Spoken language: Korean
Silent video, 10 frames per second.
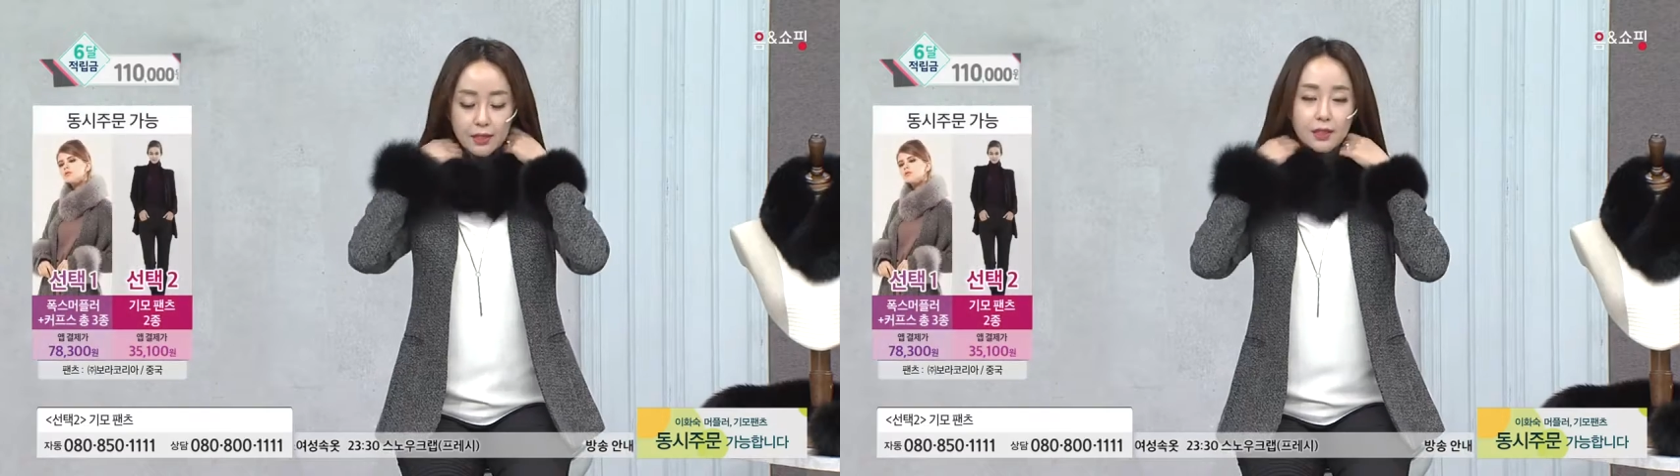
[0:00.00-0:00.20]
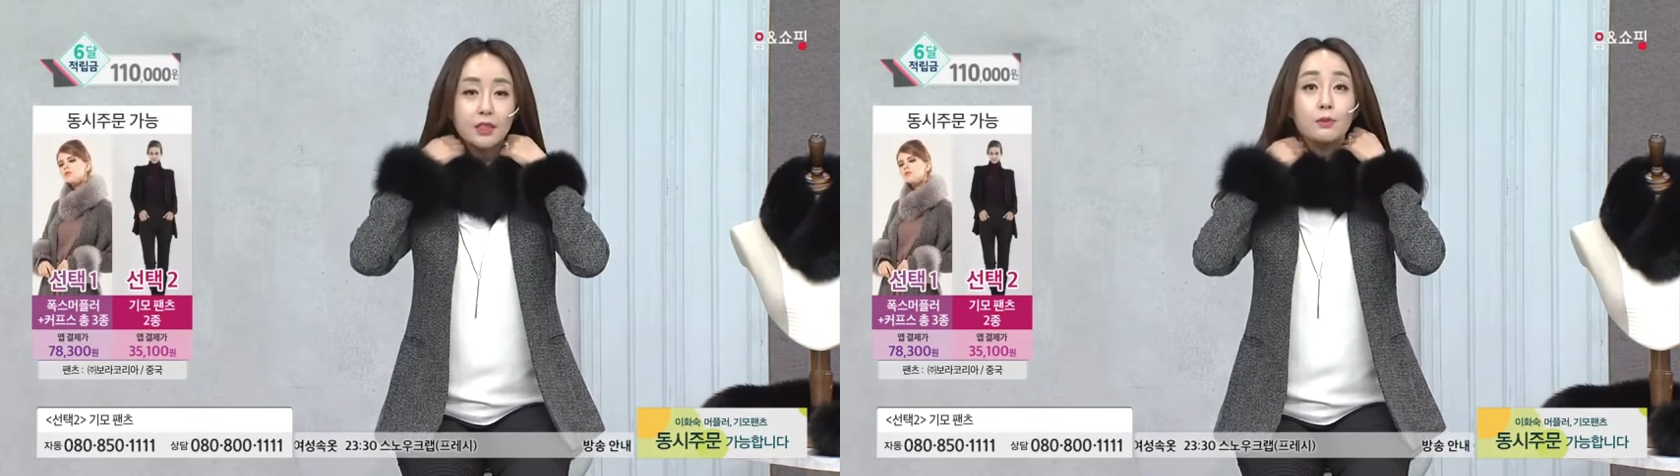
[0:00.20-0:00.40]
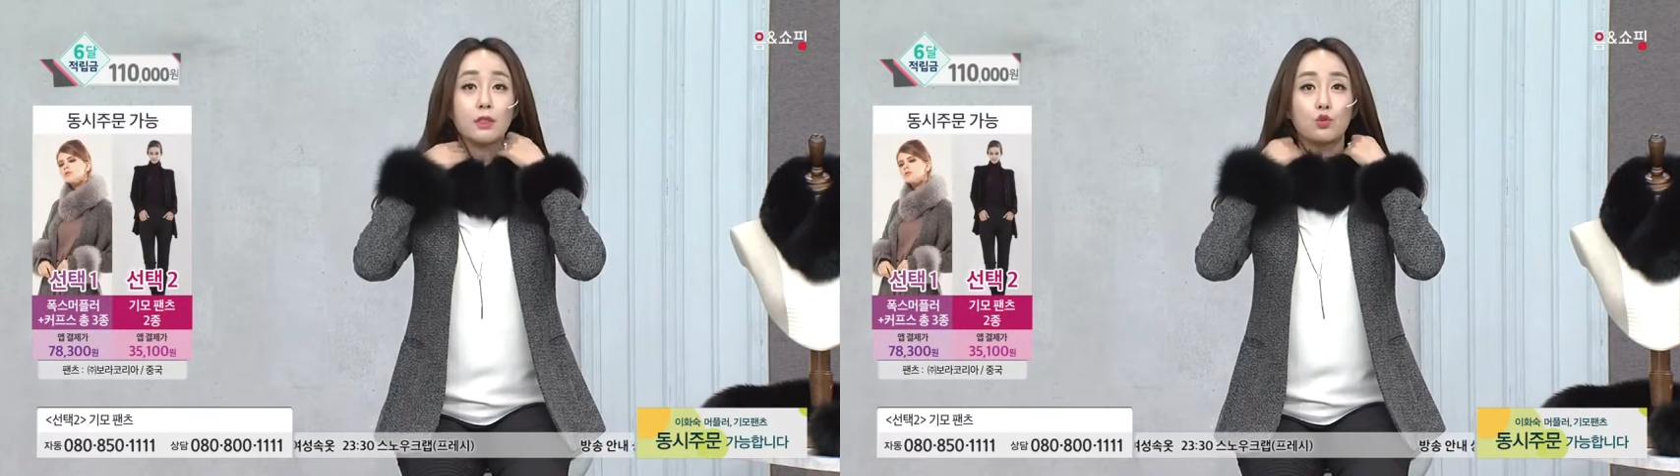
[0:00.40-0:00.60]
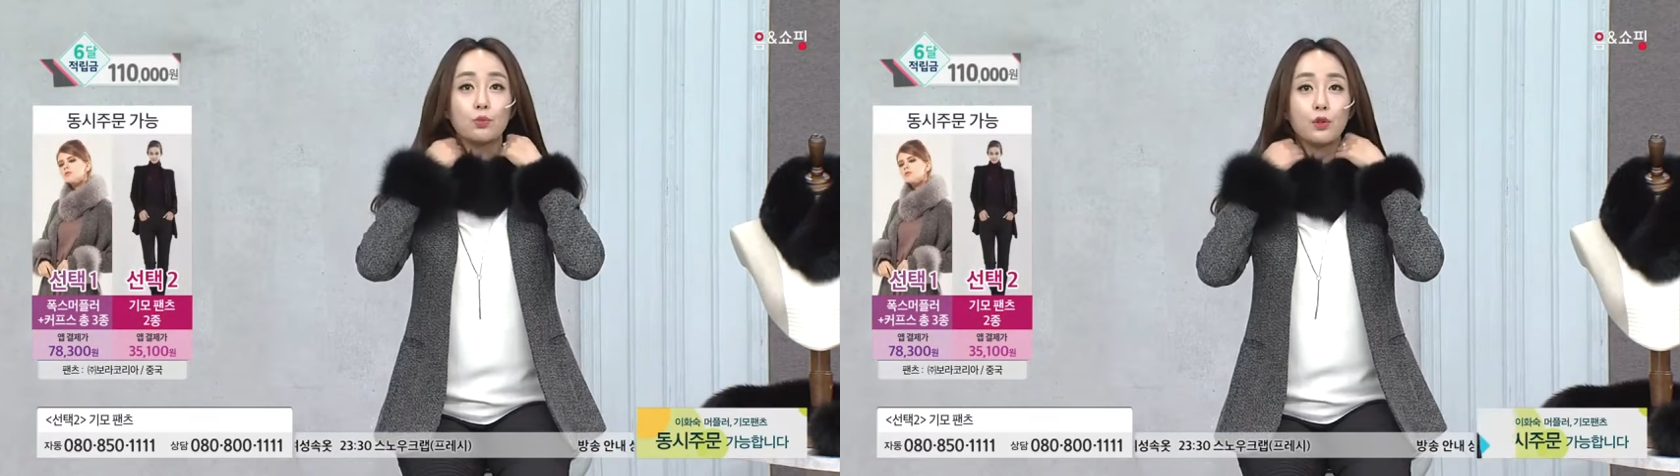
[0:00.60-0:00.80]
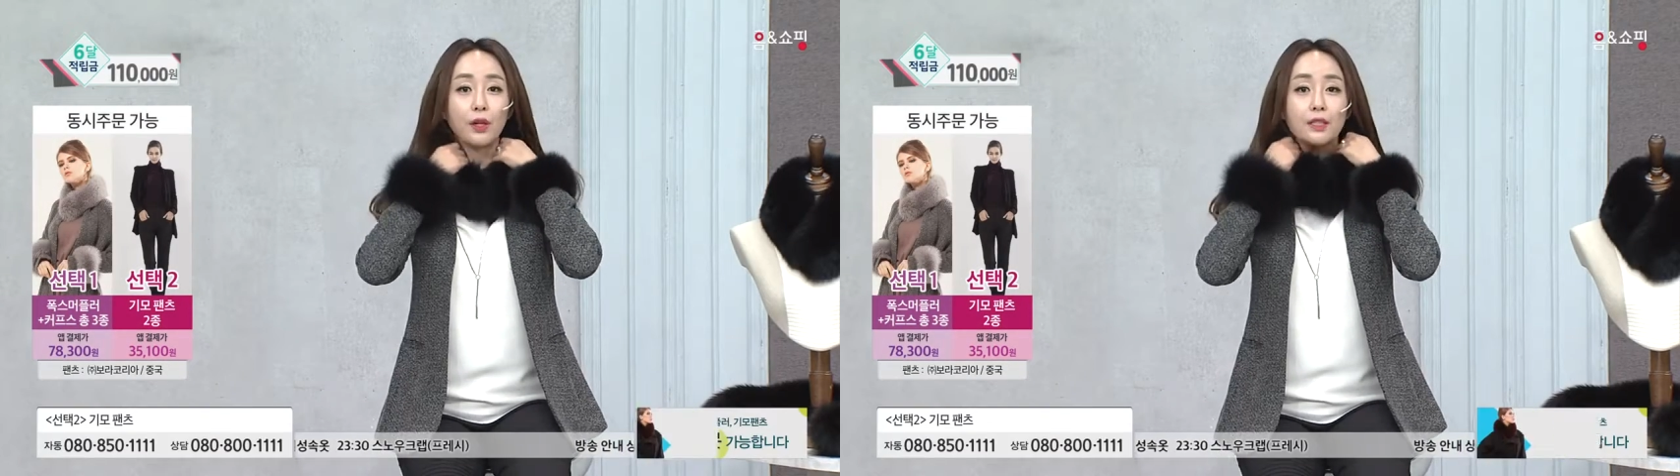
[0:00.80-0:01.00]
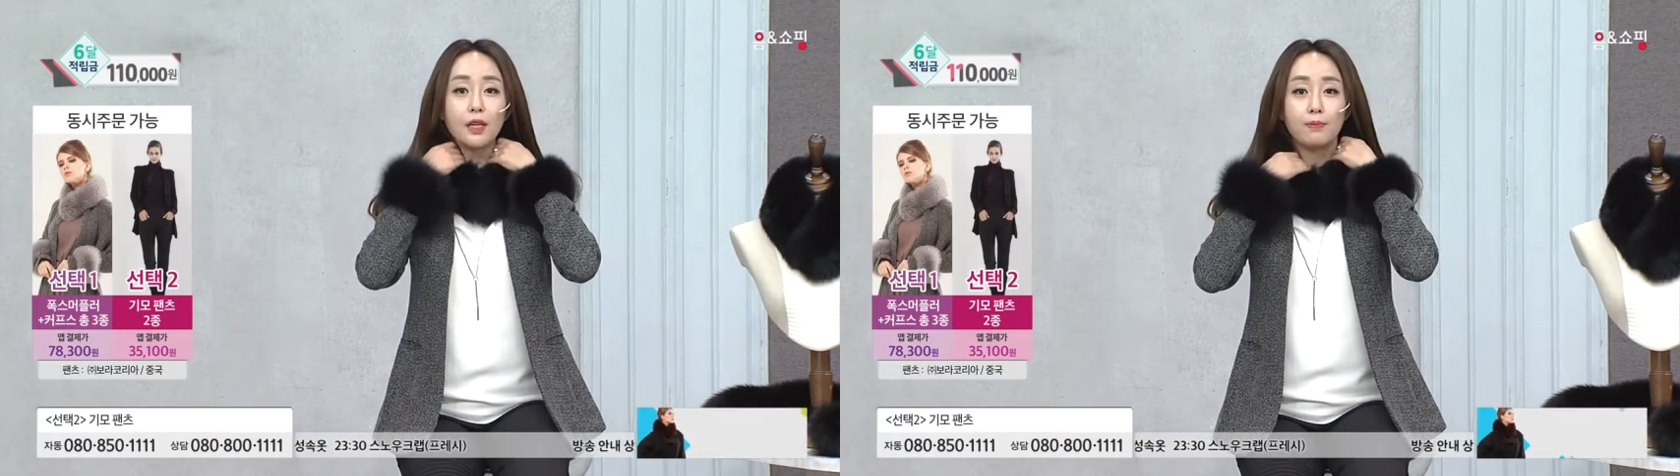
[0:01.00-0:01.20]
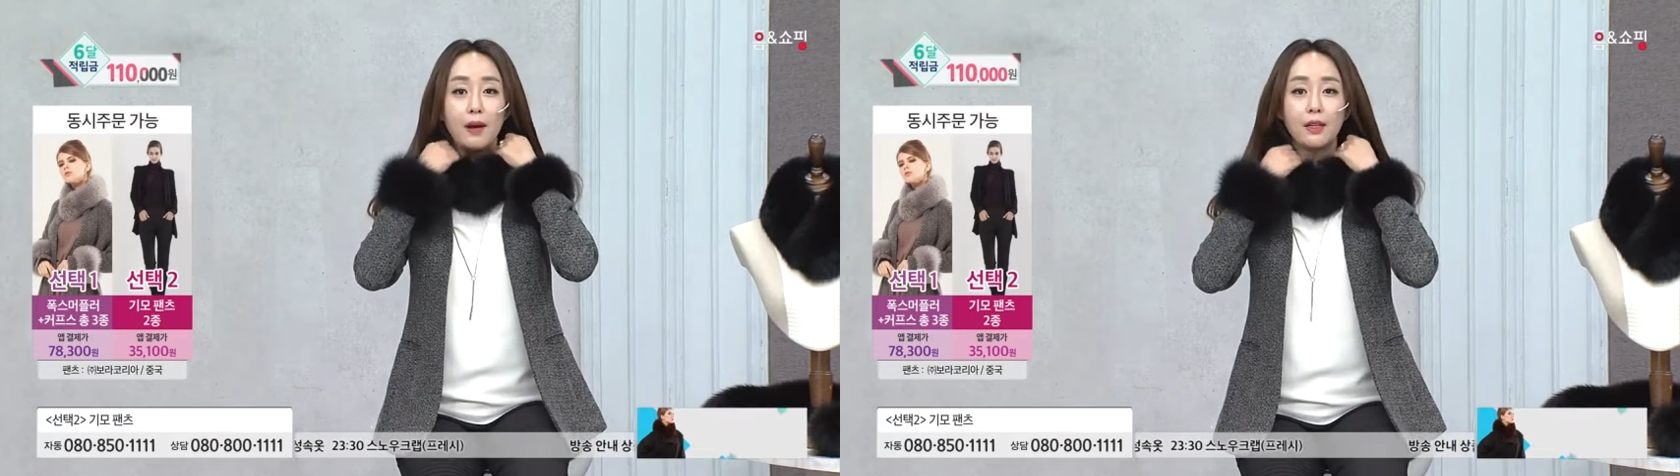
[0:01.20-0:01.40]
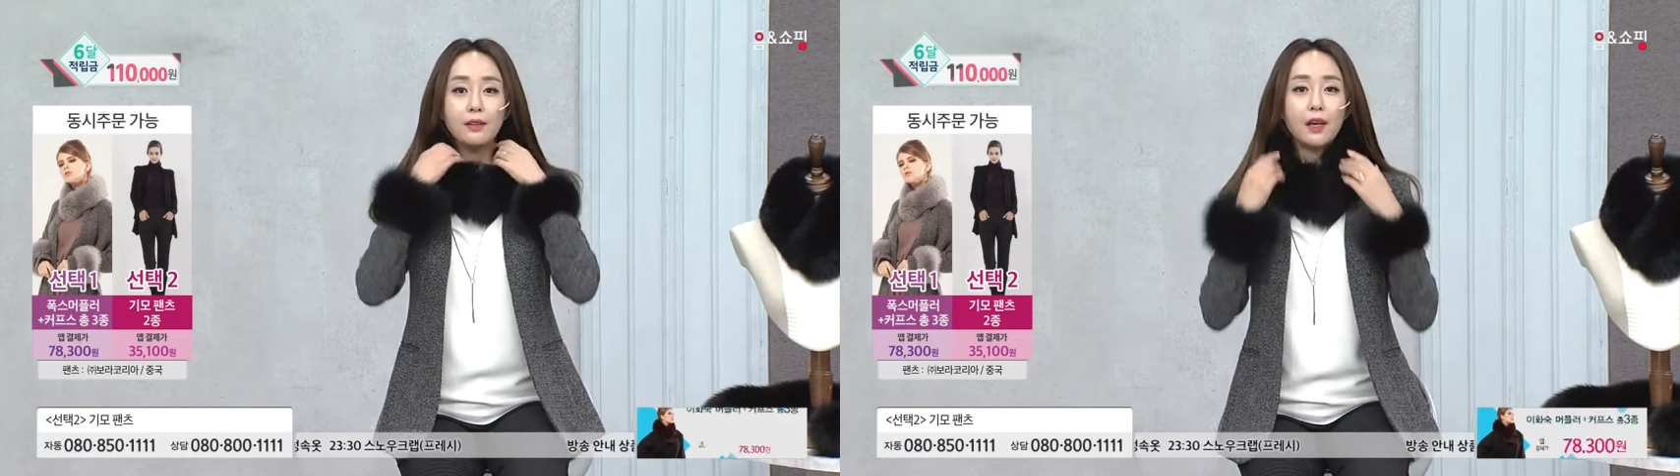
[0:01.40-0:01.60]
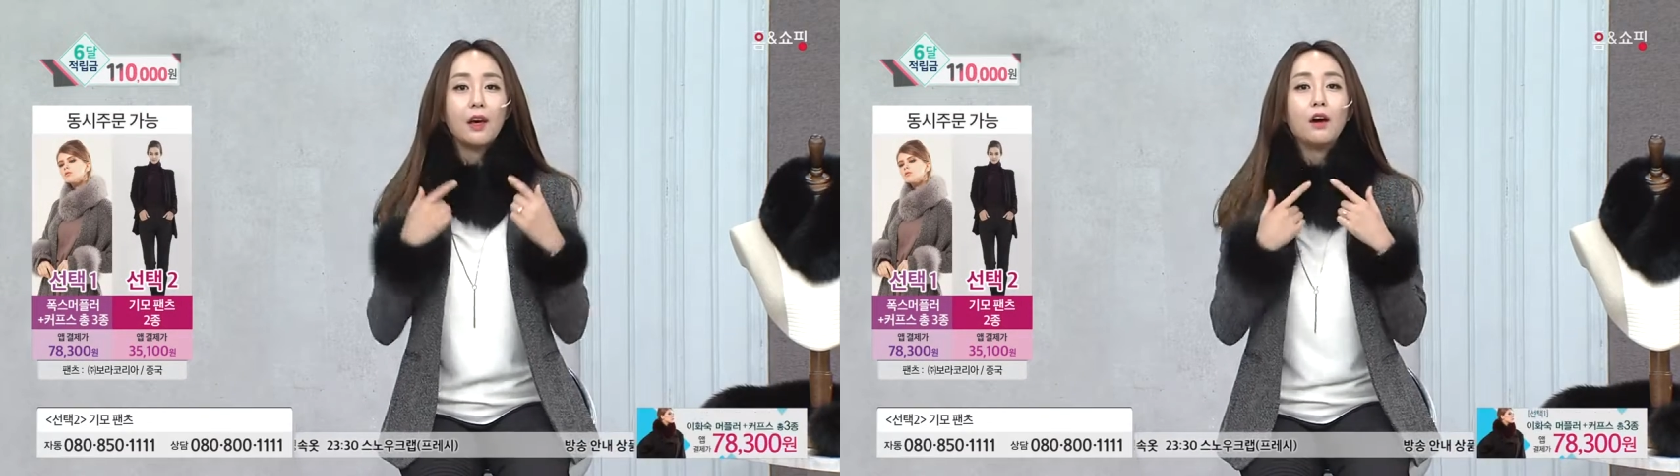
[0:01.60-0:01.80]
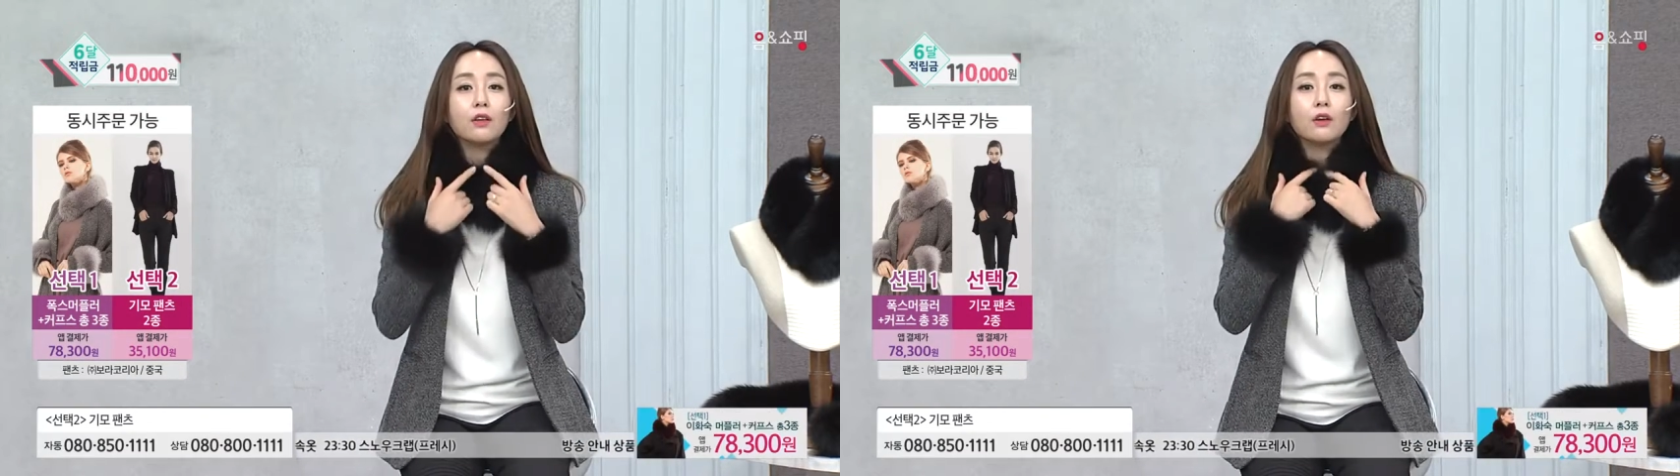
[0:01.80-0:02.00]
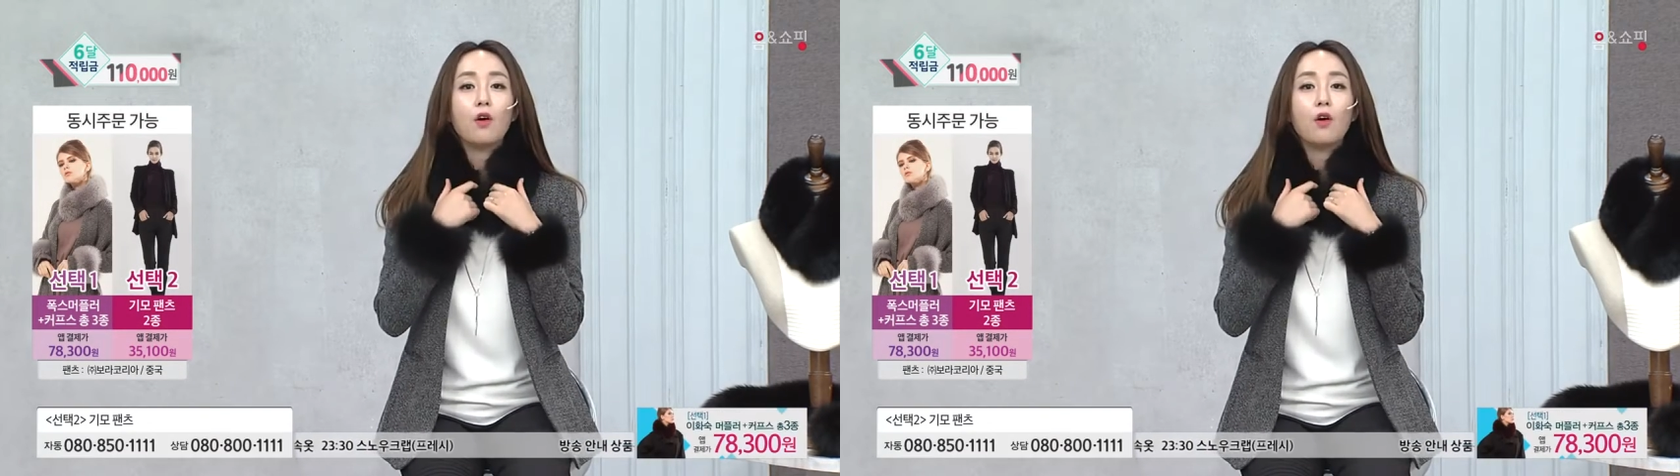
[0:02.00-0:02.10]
지금 이제 주문 굉장히 빠른데요.